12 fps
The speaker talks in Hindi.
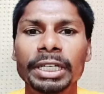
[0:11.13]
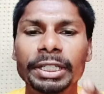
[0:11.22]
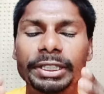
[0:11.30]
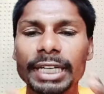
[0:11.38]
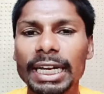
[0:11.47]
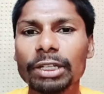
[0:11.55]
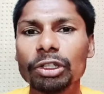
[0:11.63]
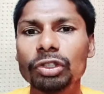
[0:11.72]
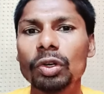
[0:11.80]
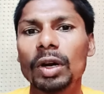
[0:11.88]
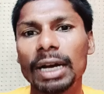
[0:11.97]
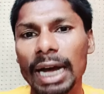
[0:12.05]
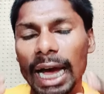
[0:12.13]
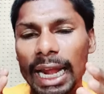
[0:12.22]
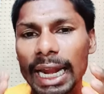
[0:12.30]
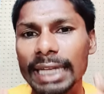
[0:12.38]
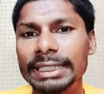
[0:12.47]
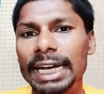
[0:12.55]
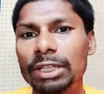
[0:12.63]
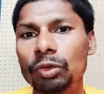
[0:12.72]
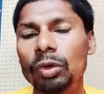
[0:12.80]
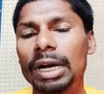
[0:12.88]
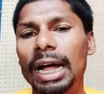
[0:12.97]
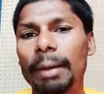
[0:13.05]
चले दोस्तों काला
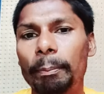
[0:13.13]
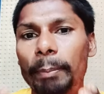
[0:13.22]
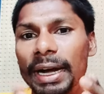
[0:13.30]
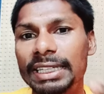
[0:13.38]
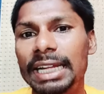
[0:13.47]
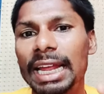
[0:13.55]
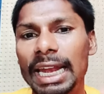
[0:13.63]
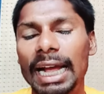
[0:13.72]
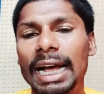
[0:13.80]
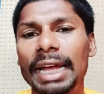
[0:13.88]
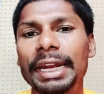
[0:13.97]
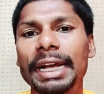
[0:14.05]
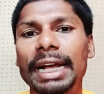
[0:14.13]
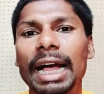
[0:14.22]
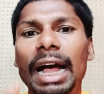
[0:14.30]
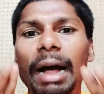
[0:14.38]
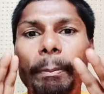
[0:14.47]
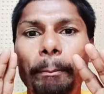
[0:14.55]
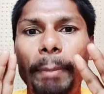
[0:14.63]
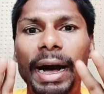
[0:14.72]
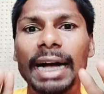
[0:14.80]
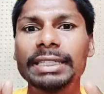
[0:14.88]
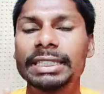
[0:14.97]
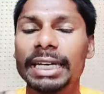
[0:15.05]
जादू का पता लगाने का
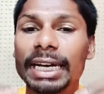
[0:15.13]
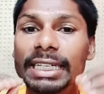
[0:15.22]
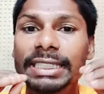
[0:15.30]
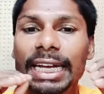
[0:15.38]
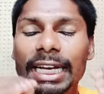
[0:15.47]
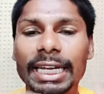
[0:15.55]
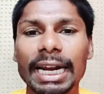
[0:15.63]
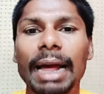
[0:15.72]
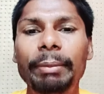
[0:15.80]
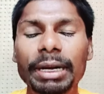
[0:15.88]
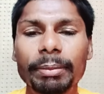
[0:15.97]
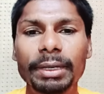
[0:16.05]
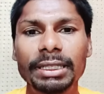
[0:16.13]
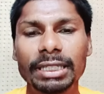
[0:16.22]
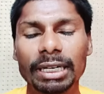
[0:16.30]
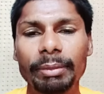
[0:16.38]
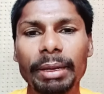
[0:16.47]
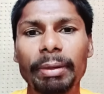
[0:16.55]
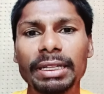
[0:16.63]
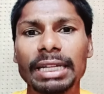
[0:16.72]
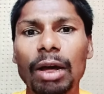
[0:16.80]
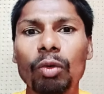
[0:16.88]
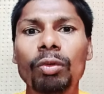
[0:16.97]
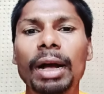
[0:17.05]
पांच ऐसा ग्रामीण मंत्र में
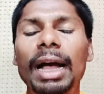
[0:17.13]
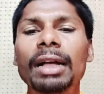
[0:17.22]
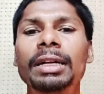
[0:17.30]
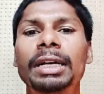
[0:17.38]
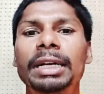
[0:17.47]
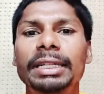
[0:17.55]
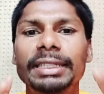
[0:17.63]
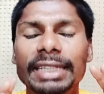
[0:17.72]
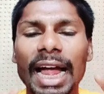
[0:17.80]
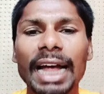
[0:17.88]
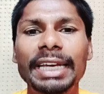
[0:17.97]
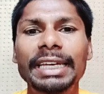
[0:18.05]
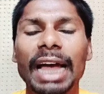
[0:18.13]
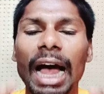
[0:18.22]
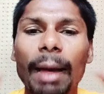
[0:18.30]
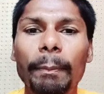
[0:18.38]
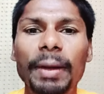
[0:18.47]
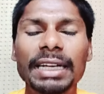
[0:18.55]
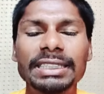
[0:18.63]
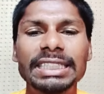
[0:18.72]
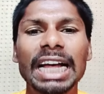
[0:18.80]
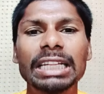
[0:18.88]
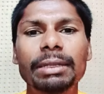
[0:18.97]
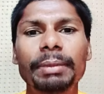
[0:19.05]
बताऊंगा ताकि आपका
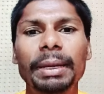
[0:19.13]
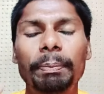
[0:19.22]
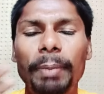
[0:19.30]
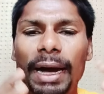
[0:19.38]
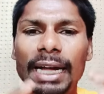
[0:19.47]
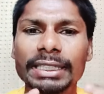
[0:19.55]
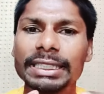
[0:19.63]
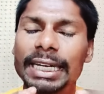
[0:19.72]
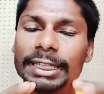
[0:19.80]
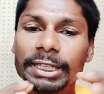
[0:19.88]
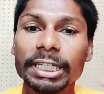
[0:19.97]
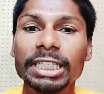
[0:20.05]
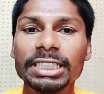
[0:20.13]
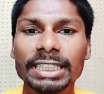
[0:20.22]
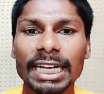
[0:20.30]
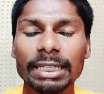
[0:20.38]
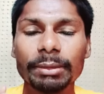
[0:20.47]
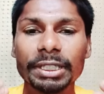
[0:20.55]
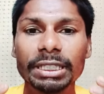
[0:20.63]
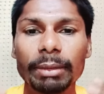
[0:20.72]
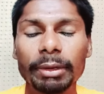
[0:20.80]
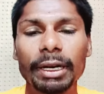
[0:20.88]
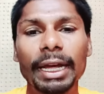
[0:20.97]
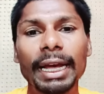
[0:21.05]
साथ में पांच या दस आदमी
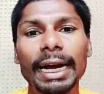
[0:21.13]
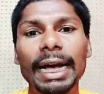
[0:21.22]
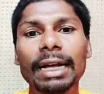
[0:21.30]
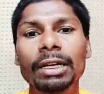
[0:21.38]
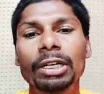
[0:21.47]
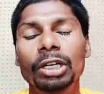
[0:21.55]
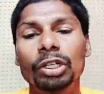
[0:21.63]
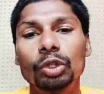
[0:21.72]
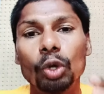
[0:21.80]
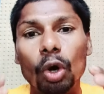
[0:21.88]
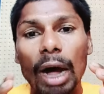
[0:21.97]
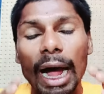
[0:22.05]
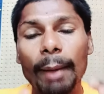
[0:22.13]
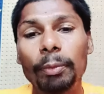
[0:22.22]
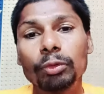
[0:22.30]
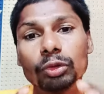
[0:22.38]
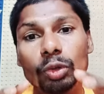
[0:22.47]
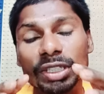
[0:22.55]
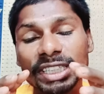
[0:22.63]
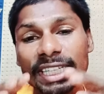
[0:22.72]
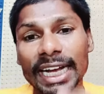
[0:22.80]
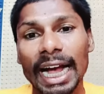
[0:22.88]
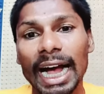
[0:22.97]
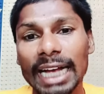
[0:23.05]
जब रहेगा तो आप उसको
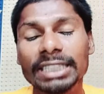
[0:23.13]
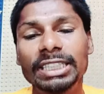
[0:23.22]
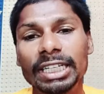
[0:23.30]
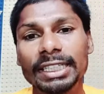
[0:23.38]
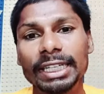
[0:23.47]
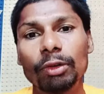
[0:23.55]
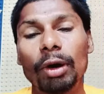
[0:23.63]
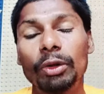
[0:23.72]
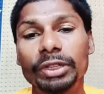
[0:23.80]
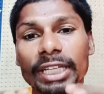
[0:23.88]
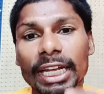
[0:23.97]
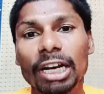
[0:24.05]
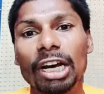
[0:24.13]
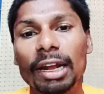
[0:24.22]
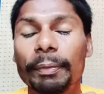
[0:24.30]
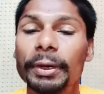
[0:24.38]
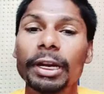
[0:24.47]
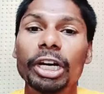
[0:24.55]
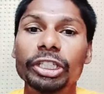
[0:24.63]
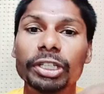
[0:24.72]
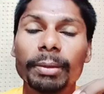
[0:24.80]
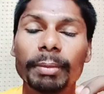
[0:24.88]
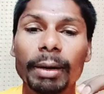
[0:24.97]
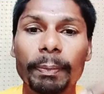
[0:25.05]
दिखा सकते हो और देख फिर
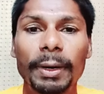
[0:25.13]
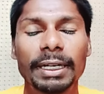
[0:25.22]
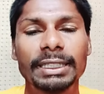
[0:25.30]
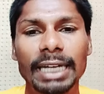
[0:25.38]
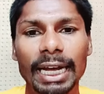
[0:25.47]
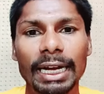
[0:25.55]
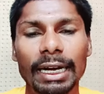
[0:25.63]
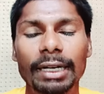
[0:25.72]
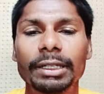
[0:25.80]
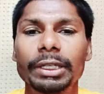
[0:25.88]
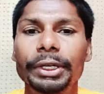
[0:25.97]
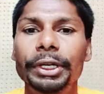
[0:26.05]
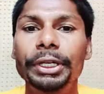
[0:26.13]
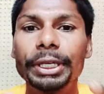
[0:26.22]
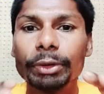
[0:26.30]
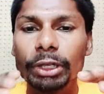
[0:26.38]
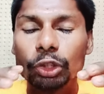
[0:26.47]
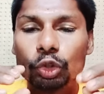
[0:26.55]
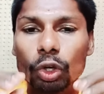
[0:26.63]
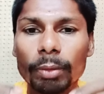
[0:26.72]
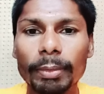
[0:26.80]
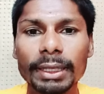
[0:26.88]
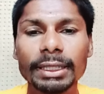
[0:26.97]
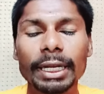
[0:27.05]
अचंभव पड़ जाएगा क्योंकि जो
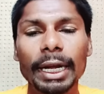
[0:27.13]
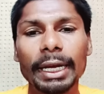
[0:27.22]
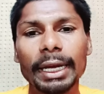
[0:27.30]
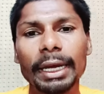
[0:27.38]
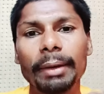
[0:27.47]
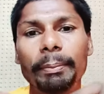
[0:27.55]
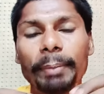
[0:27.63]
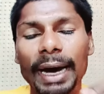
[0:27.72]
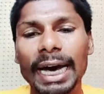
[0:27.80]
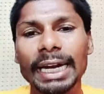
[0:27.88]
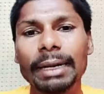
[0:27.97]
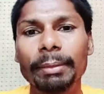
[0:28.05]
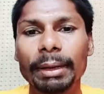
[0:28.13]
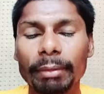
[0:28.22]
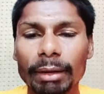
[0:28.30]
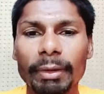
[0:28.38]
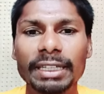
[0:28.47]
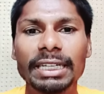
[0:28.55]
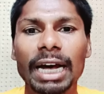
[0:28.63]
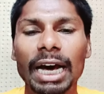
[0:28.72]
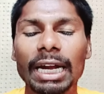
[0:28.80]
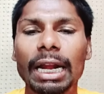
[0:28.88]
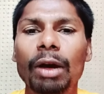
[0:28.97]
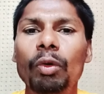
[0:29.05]
मंत्र के बारे में मैं
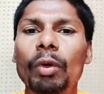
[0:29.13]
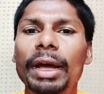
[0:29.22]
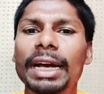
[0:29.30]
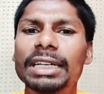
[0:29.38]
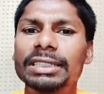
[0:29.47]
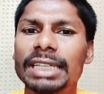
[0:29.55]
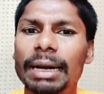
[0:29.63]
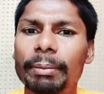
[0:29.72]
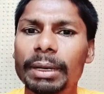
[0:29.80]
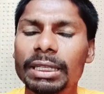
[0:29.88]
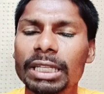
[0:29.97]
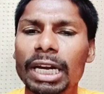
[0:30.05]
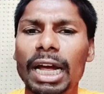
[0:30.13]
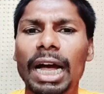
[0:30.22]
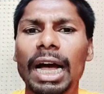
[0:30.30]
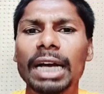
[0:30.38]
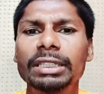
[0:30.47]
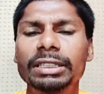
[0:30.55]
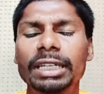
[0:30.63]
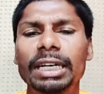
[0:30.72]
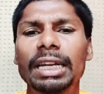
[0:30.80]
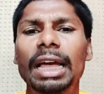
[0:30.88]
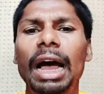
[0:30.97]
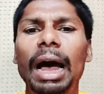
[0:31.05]
बता रहा हूं ऐसा मंत्र आज तक
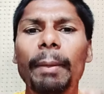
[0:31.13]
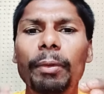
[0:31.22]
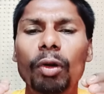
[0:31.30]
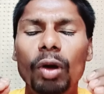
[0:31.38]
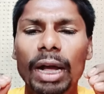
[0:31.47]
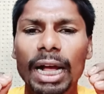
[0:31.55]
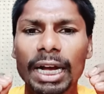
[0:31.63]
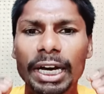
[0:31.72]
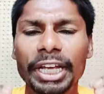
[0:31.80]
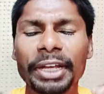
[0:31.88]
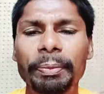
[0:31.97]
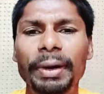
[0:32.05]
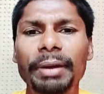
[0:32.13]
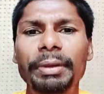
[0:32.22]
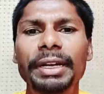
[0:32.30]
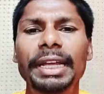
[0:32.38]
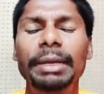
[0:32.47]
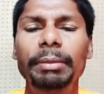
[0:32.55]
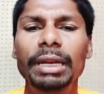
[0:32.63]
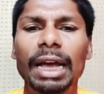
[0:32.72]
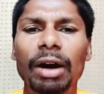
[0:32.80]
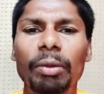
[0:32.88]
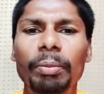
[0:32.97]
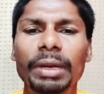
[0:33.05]
ले आप लोग का कहीं पर भी नहीं
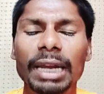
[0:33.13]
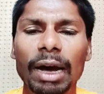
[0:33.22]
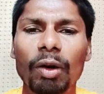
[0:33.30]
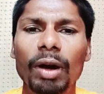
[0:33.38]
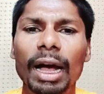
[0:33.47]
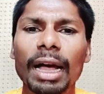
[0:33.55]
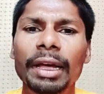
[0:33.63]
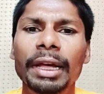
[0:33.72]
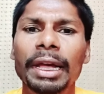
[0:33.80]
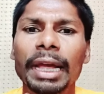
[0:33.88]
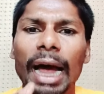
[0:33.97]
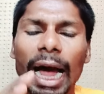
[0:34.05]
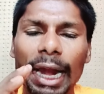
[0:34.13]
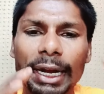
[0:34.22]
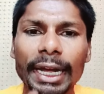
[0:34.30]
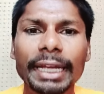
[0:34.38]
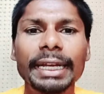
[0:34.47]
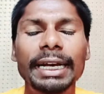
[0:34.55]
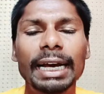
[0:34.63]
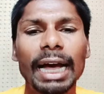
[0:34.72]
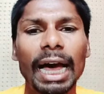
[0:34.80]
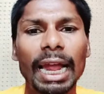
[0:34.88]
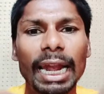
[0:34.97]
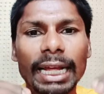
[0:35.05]
मिला मिला होगा आ नहीं
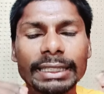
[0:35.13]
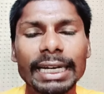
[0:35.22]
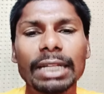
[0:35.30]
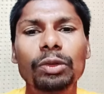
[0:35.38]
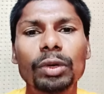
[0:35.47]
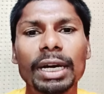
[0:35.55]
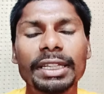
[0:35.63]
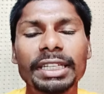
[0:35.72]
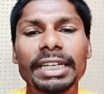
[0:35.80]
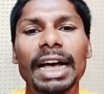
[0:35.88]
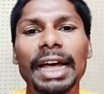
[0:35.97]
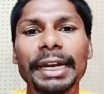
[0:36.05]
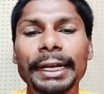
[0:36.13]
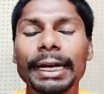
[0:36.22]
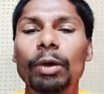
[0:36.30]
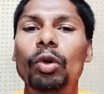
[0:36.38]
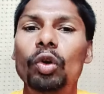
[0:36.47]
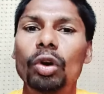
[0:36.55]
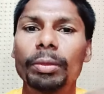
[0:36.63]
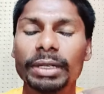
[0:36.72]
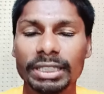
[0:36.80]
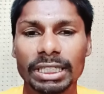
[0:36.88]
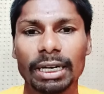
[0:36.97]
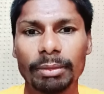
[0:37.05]
काला जादू का दिखाने का वो लोग में
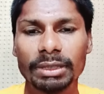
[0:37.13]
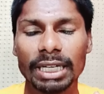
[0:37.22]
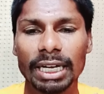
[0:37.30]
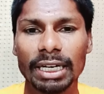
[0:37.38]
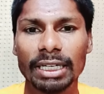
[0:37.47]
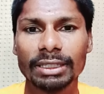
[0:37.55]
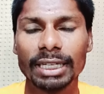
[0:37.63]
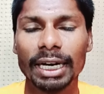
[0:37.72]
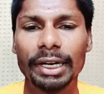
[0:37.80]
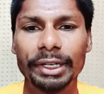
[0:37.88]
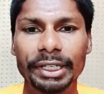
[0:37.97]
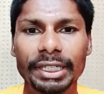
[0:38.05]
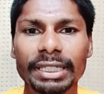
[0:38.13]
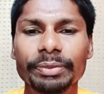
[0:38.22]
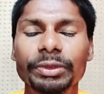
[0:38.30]
क्षमता रहता है ठीक है